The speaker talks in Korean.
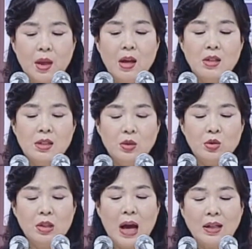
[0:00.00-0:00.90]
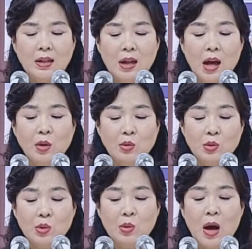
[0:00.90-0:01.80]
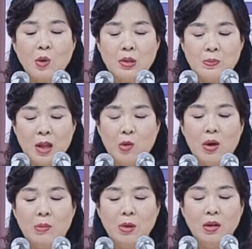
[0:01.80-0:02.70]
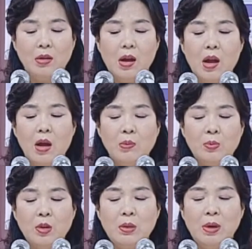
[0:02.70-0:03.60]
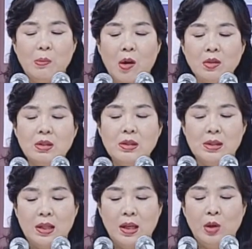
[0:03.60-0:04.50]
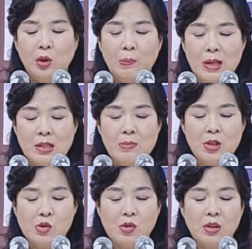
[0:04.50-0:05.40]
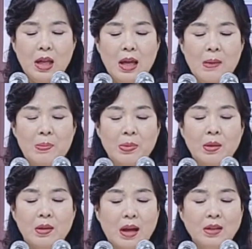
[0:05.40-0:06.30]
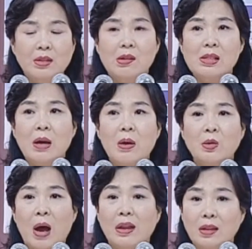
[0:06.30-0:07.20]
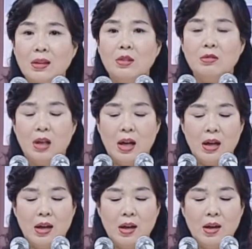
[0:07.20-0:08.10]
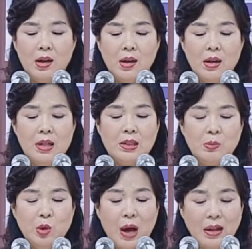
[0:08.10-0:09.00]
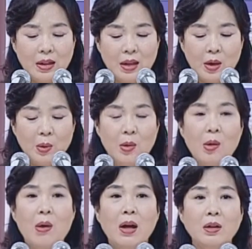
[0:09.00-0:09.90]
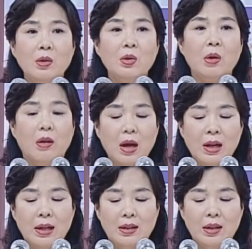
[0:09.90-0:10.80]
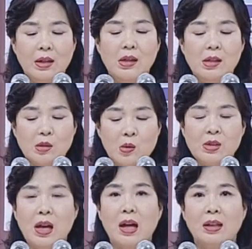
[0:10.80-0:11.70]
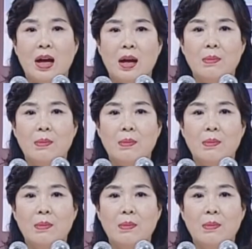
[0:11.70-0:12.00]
친구는 악기나 운동도 하고 싶다고 하면 부모님이 뭐든지 뒷받침해 주는데 나는 그런 상황도 안 되는구나. 집도 가난하고 환경도 열악하니 속상하다.